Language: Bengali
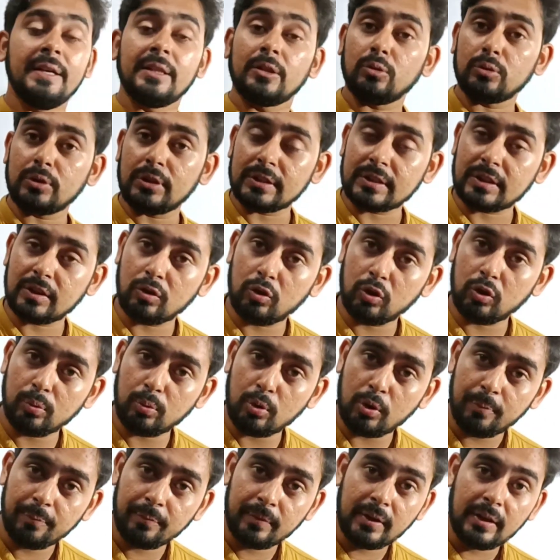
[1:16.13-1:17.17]
তো চেষ্টা করব
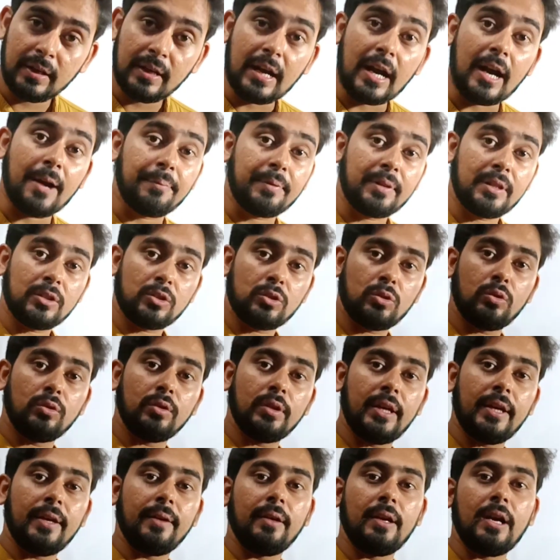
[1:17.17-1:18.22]
আপনাদের
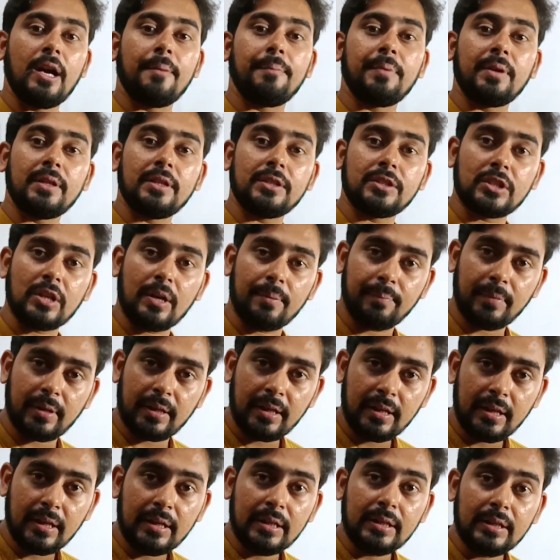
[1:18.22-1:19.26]
সঙ্গে আপনাদের সামনে
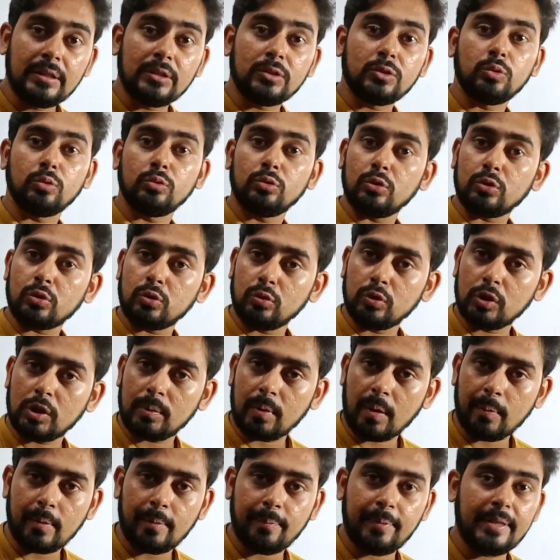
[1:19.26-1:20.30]
সুন্দর
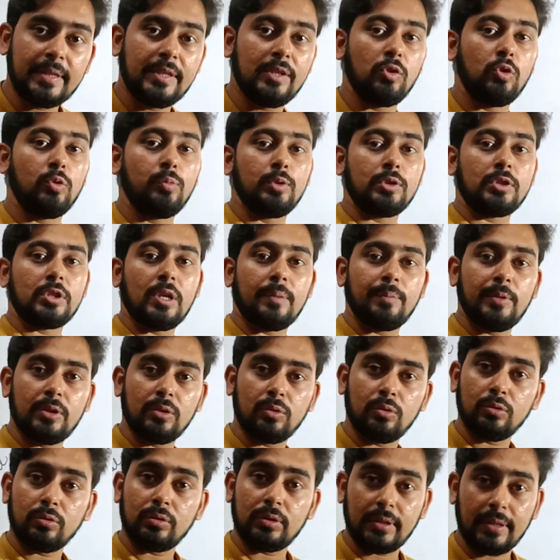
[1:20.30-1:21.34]
সুন্দরভাবে ভিডিও উপস্থাপিত
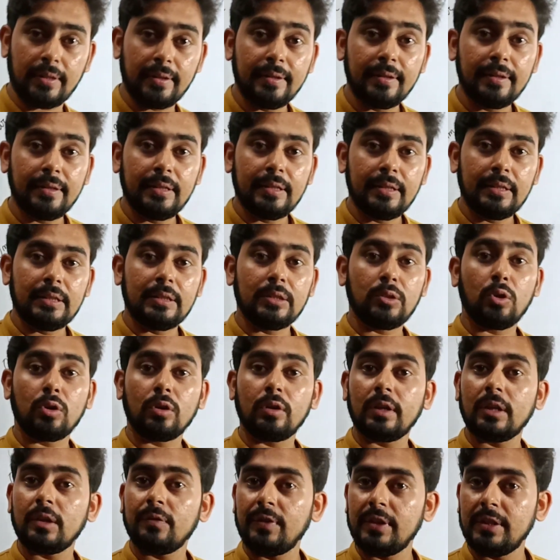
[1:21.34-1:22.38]
করতে
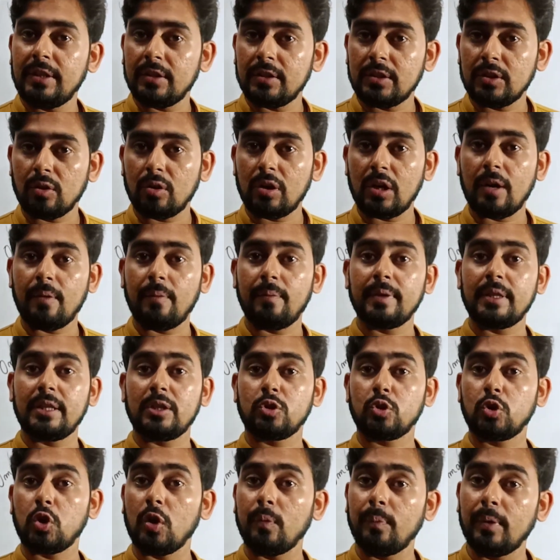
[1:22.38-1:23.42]
দরকারি ভিডিও যেগুলো আমাদের
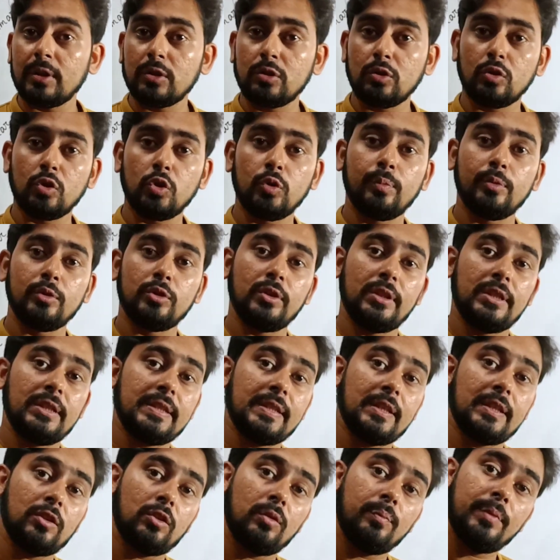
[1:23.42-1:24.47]
সবার জন্য উপযোগী
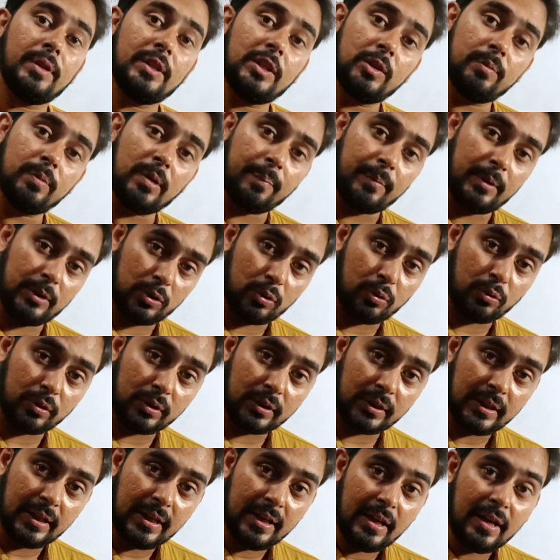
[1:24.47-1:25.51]
সেরকম ভিডিও পাবলিশ
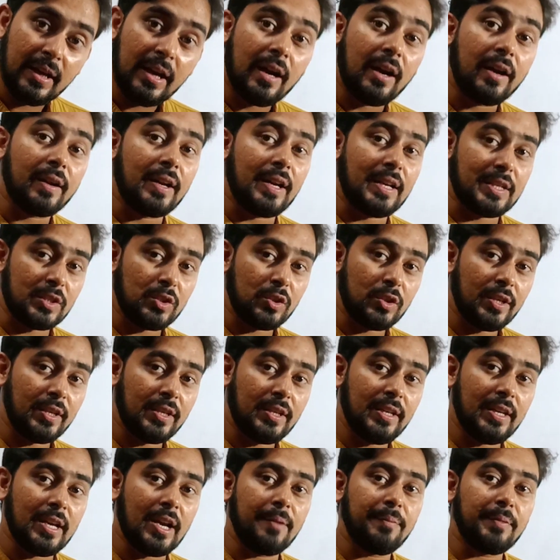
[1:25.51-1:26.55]
করতে আর আশা
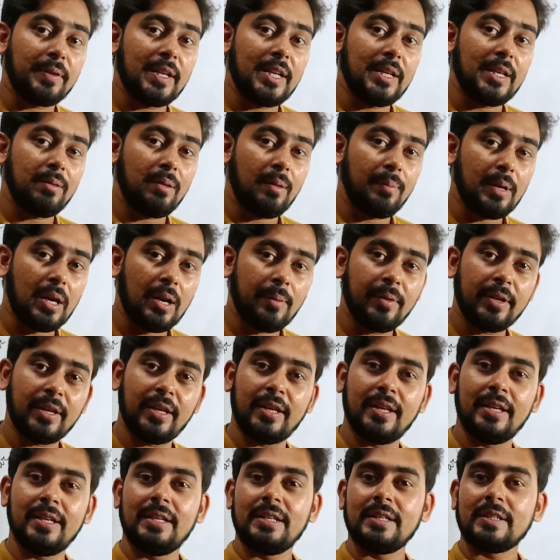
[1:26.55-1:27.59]
রাখি আপনারা এভাবে আমাকে
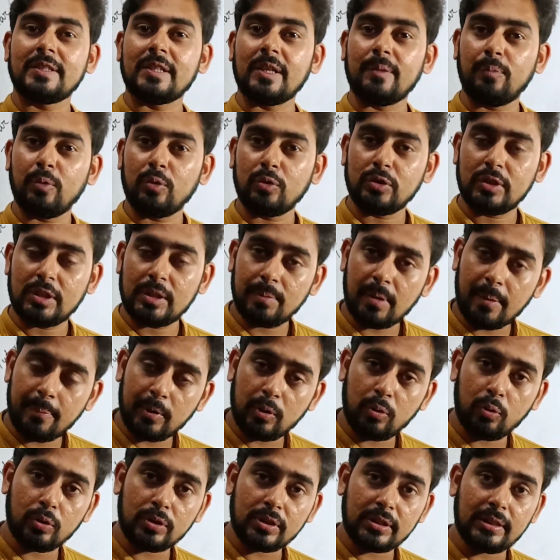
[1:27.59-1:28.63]
সাপোর্ট যেভাবে
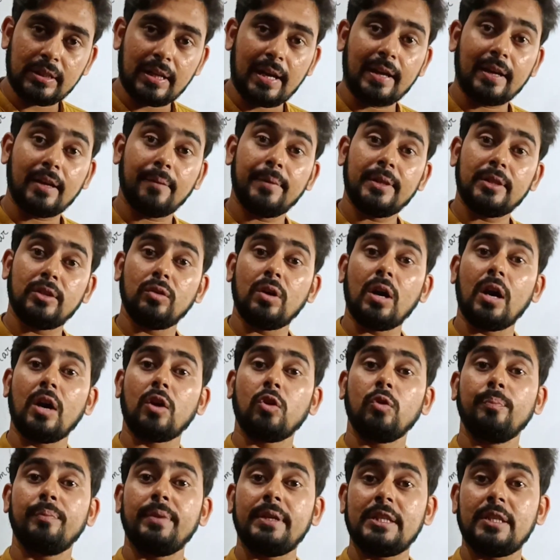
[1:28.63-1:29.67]
করছেন আগামীতেও
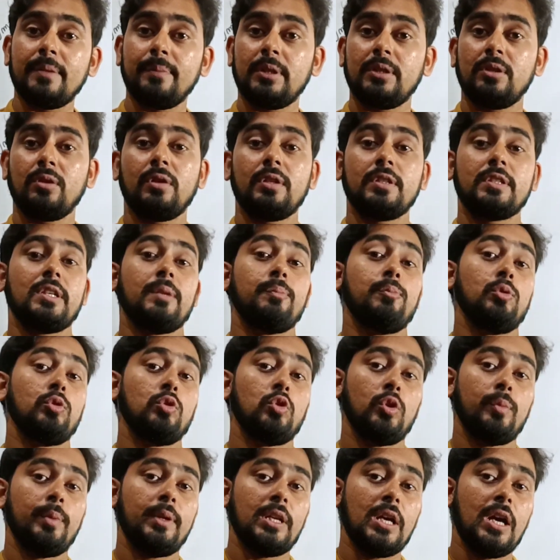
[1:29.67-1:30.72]
আরও বেশি বেশি করে সাপোর্ট
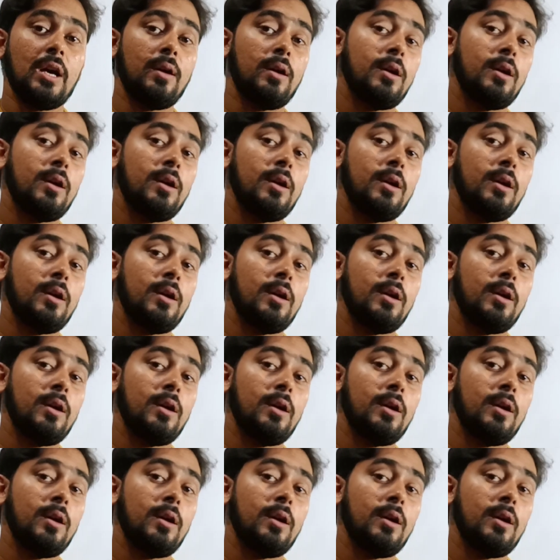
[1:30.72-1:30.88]
করবেন